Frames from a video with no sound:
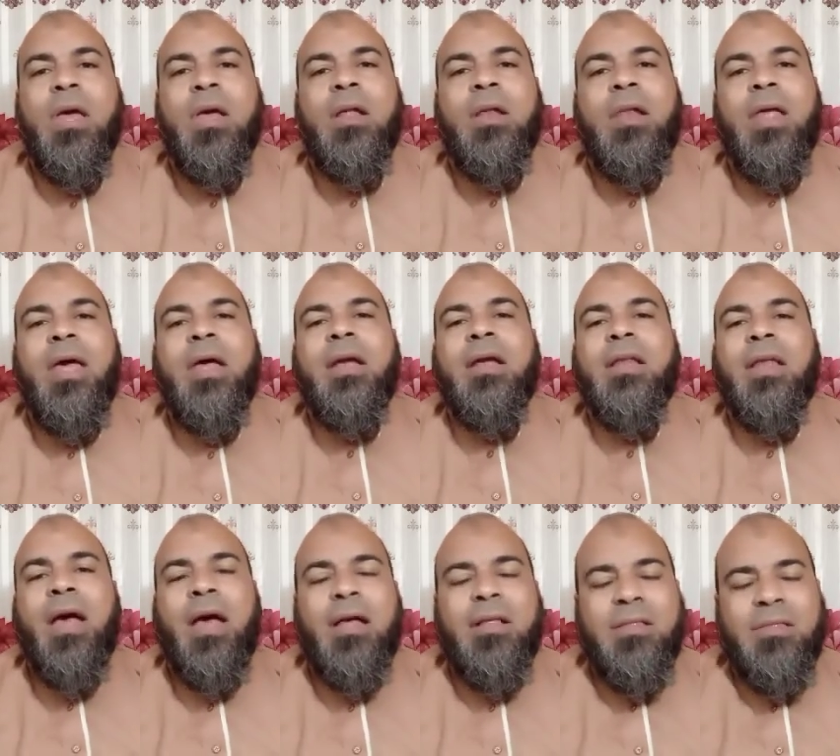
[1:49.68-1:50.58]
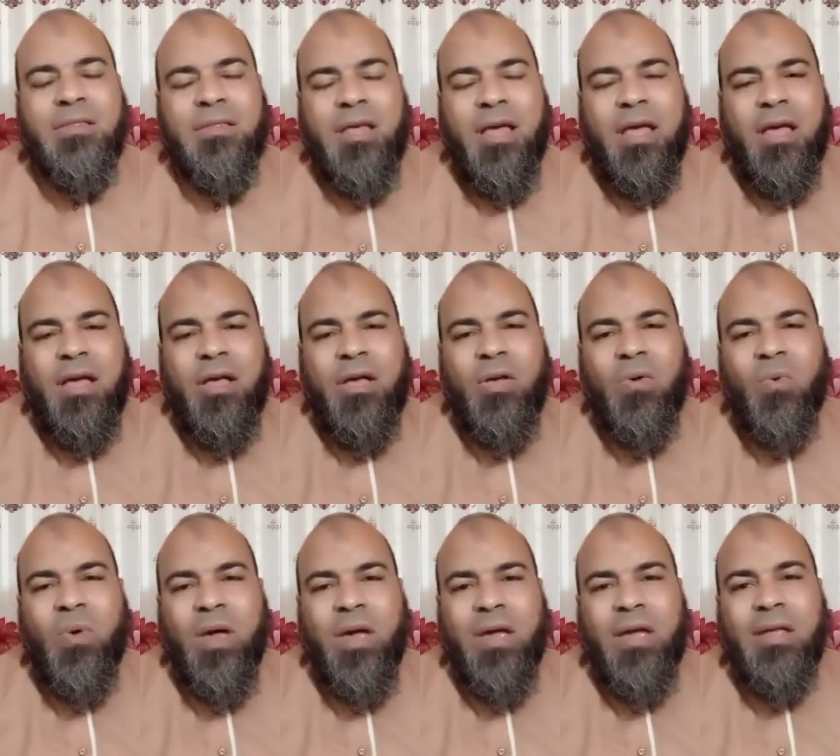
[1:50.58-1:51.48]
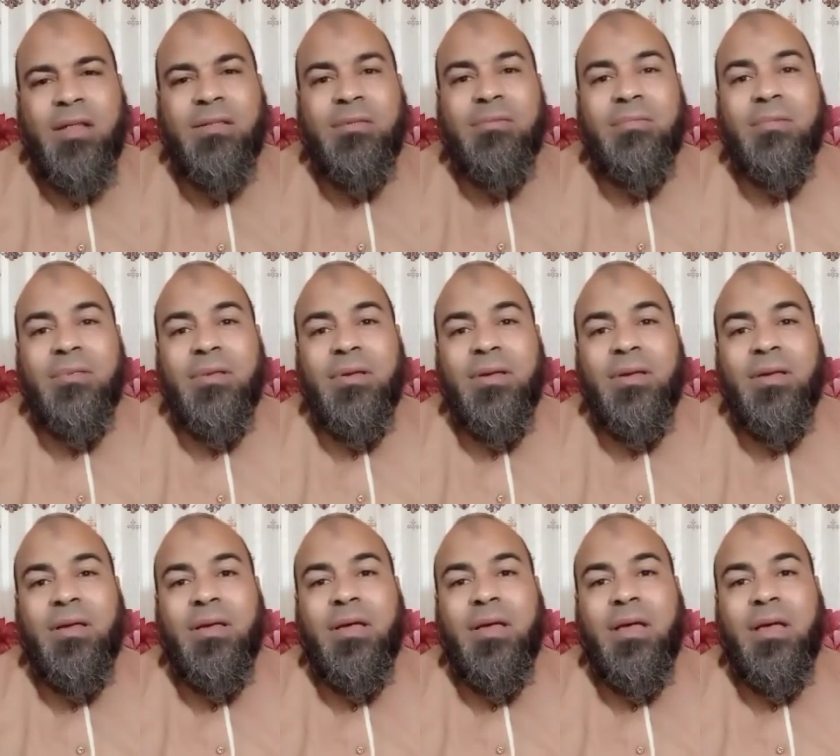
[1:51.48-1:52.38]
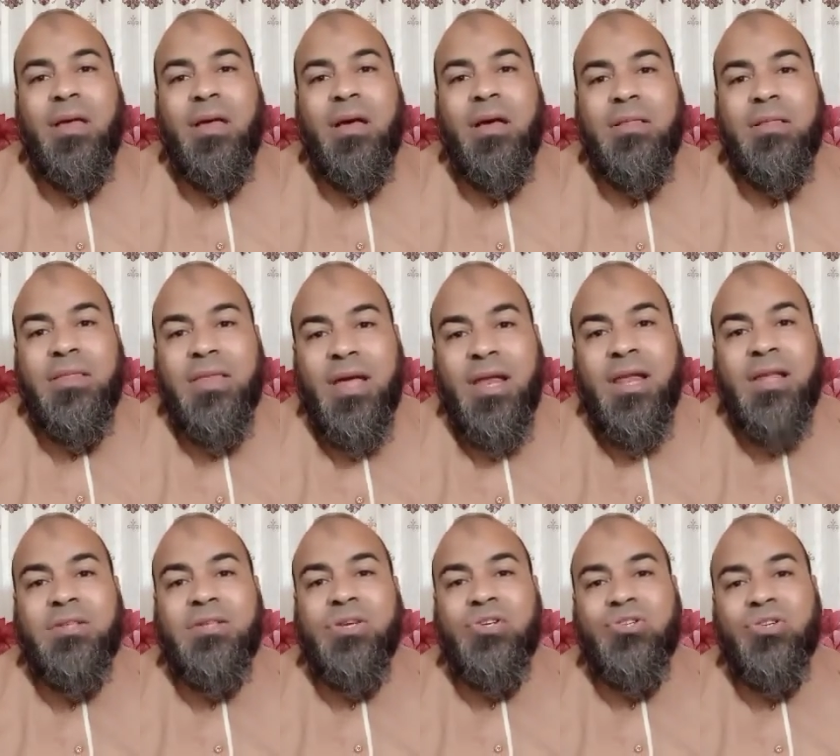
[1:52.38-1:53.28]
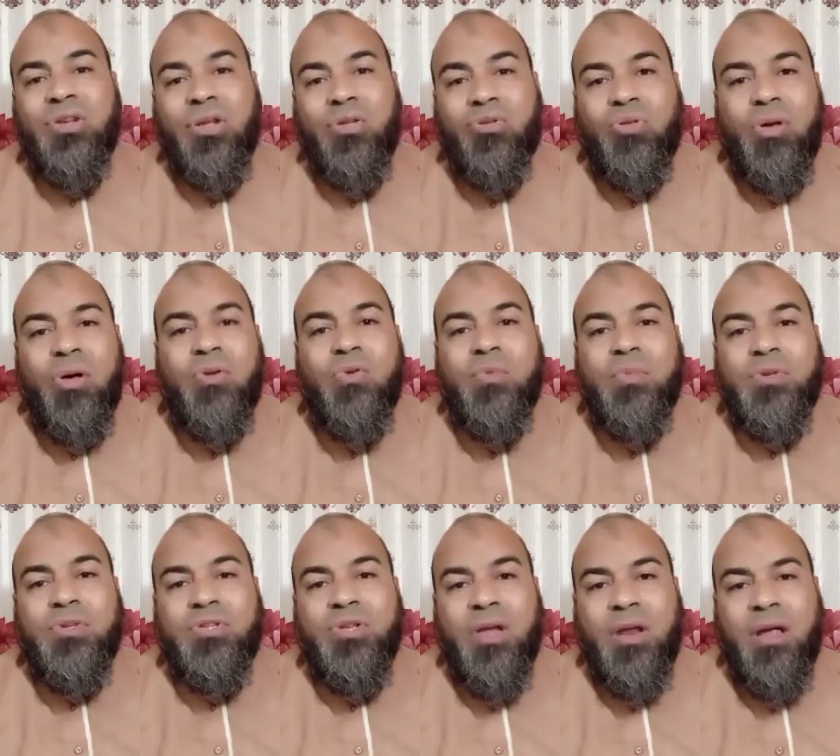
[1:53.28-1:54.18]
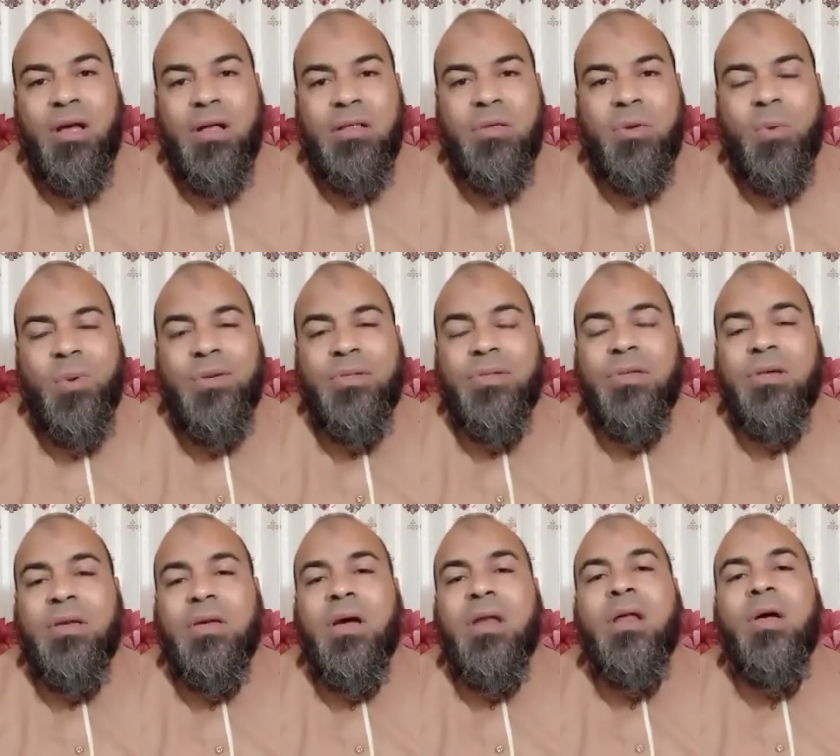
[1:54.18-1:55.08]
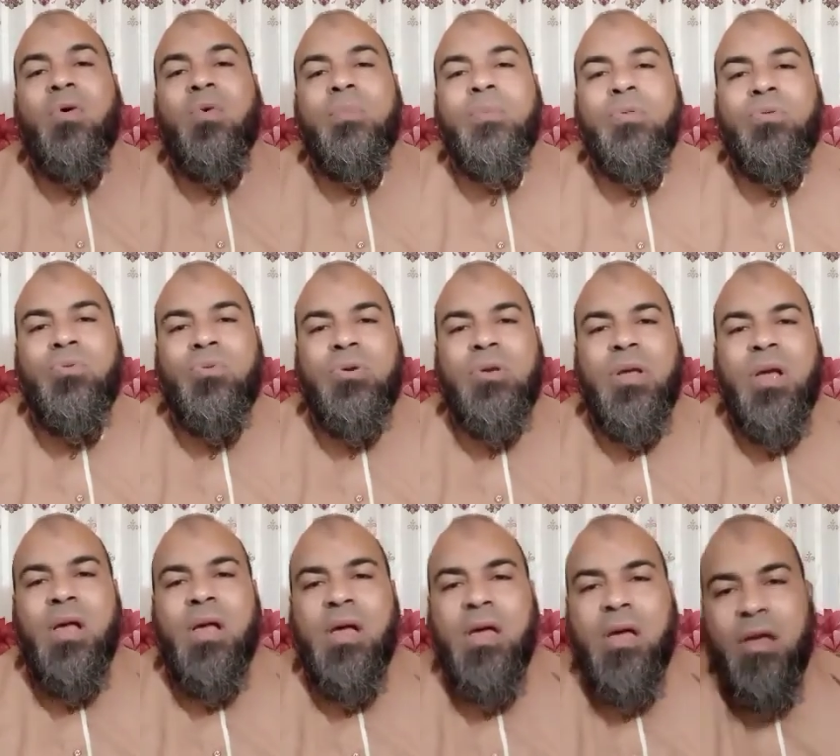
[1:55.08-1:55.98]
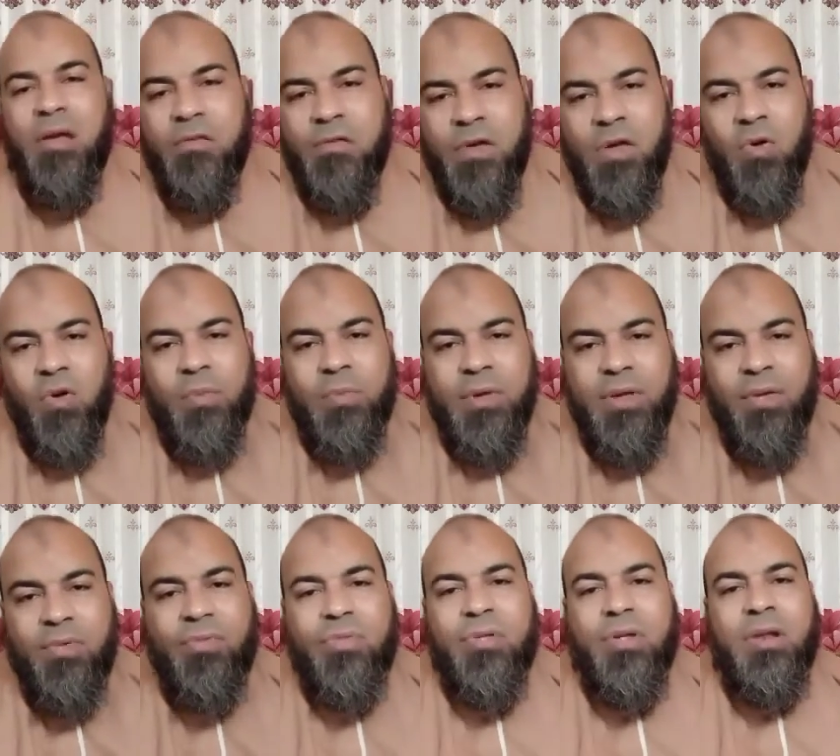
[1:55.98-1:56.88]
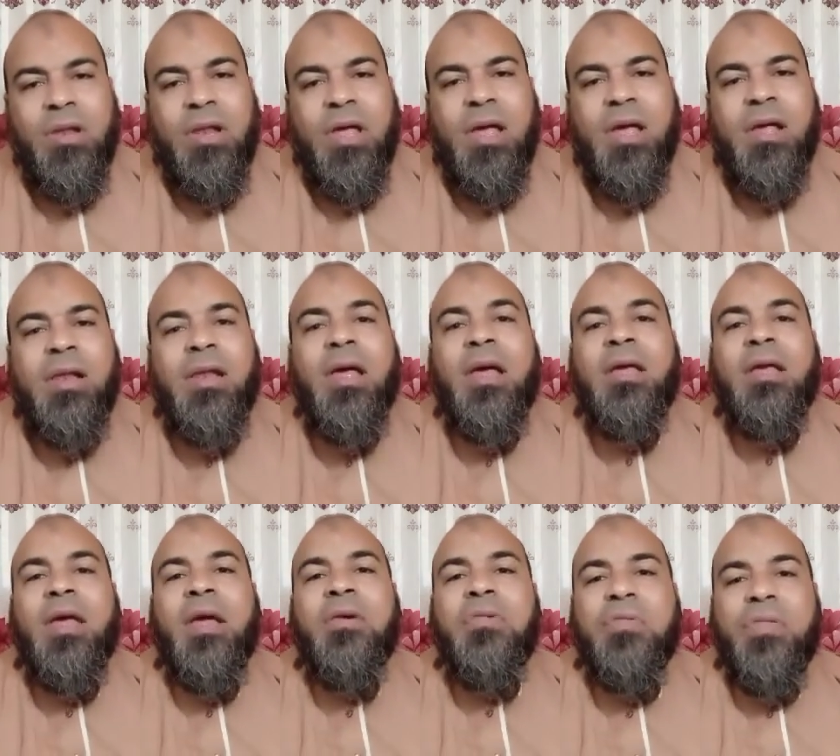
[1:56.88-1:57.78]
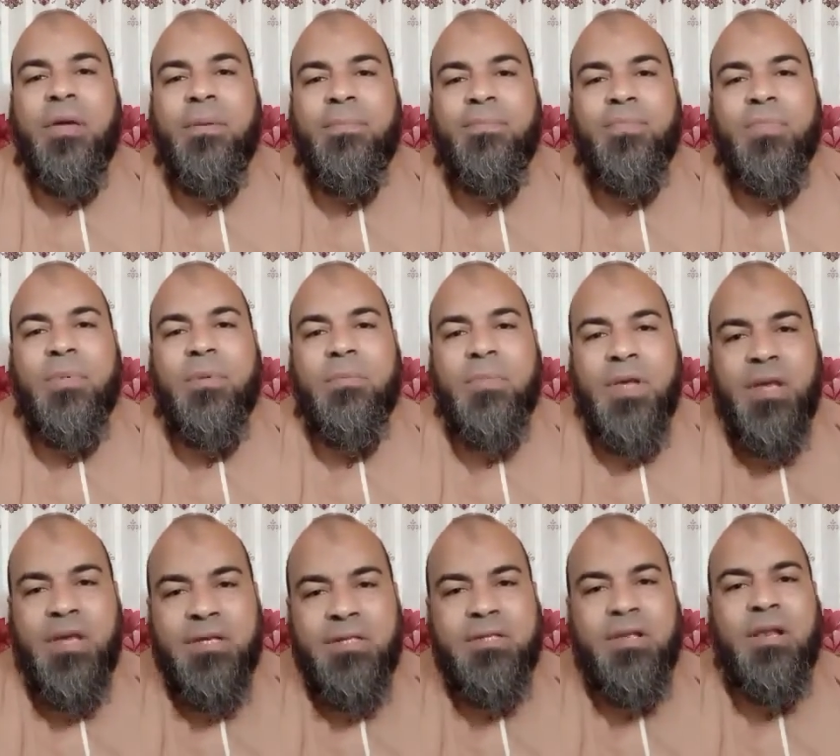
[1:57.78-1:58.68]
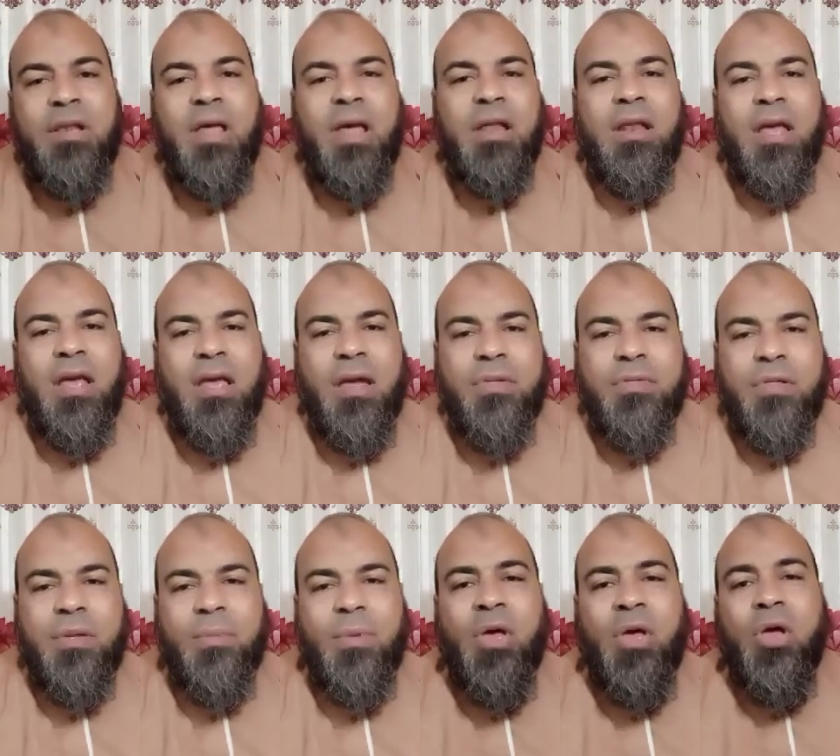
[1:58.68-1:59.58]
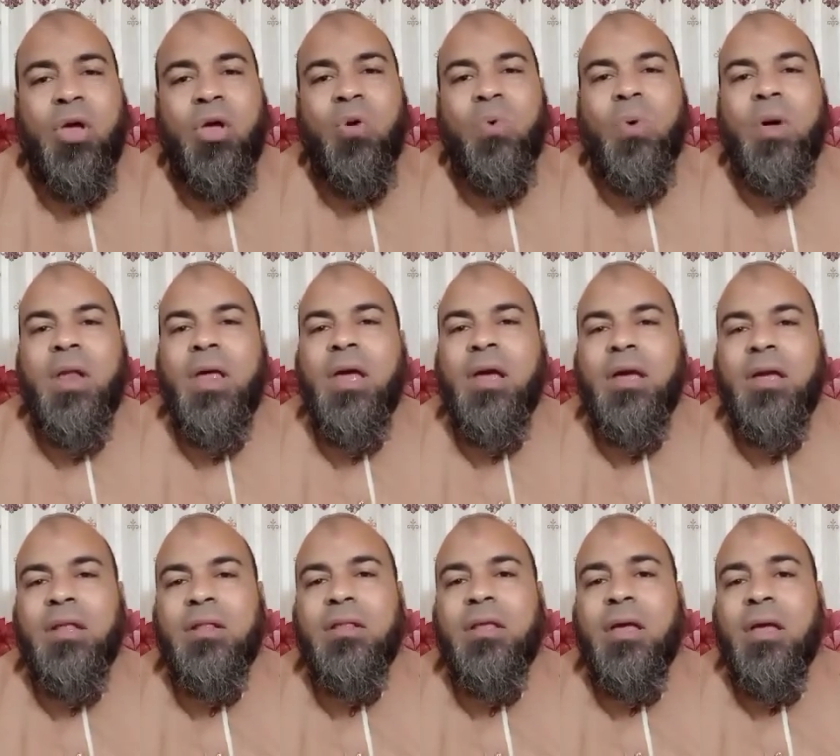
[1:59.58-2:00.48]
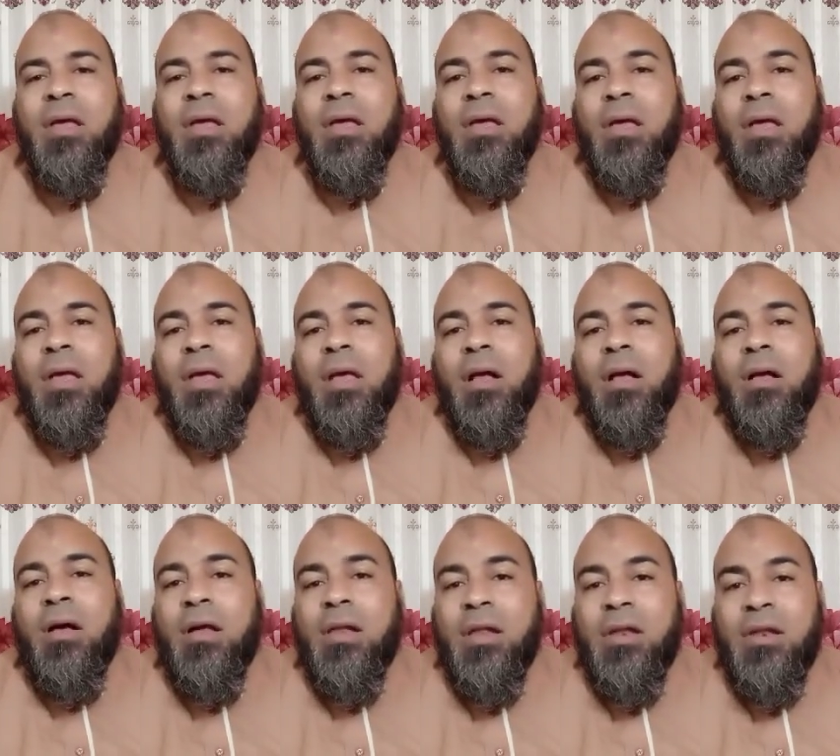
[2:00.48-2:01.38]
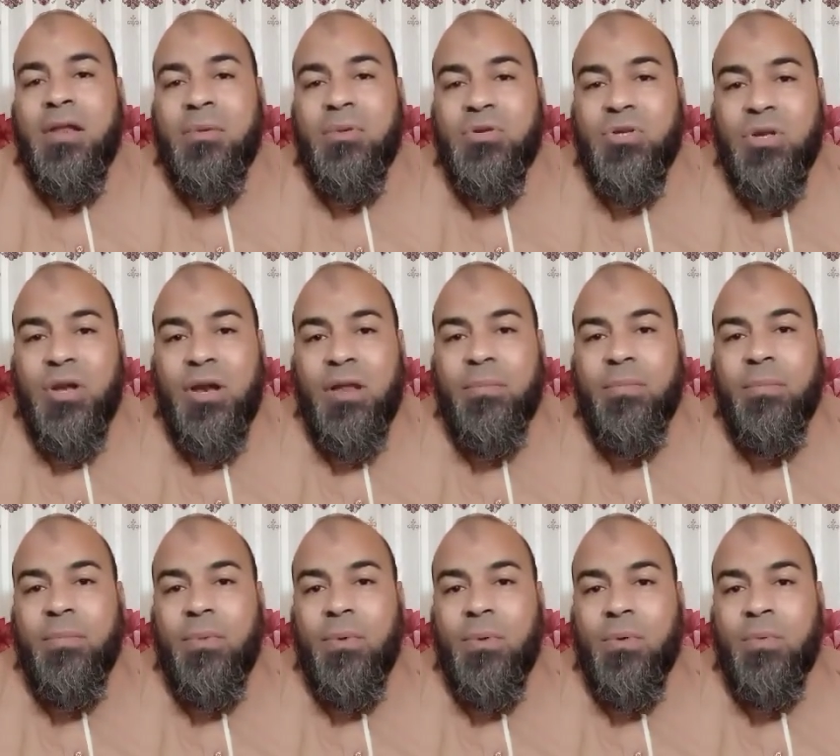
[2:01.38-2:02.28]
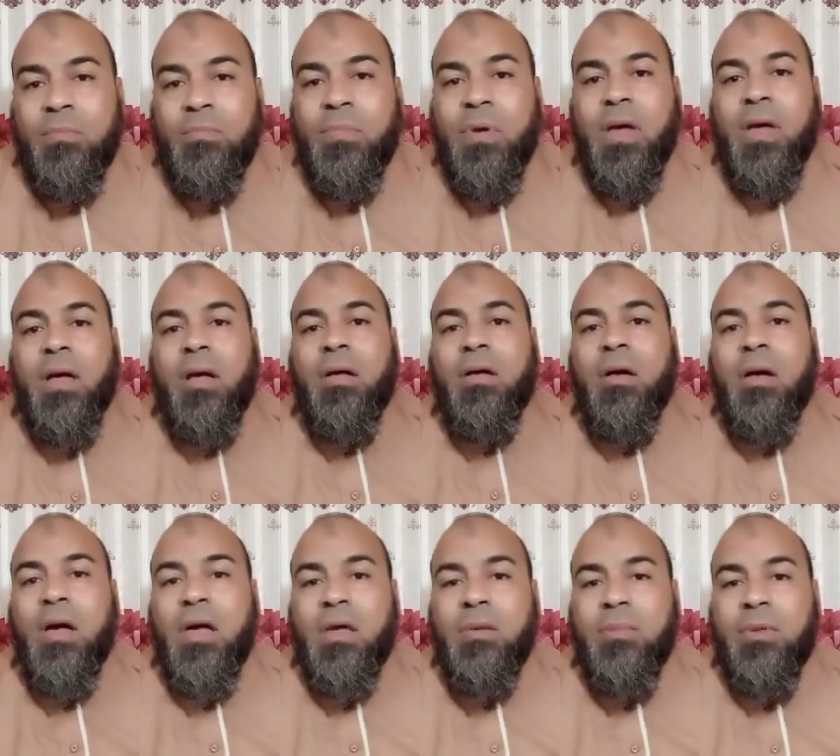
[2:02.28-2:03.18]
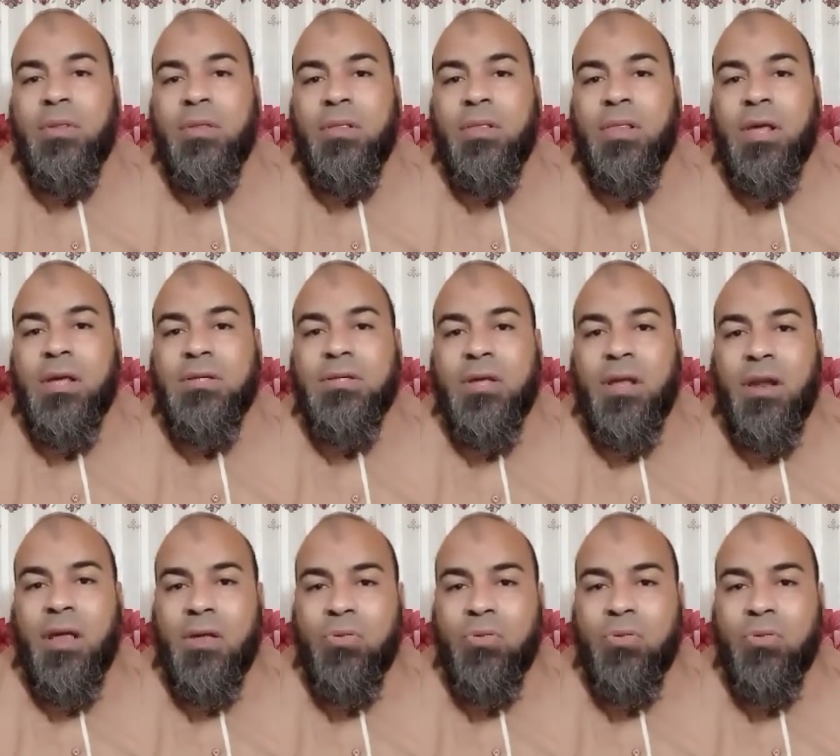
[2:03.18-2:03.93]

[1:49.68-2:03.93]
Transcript: لكن حتى وإن اختلس الشيطان من صلاته وذكره بالدنيا فهو بإذن الله لا يأثم بإذن الله لا يأثم ولكن قال النبي صلى الله عليه وسلم رب قائم ليس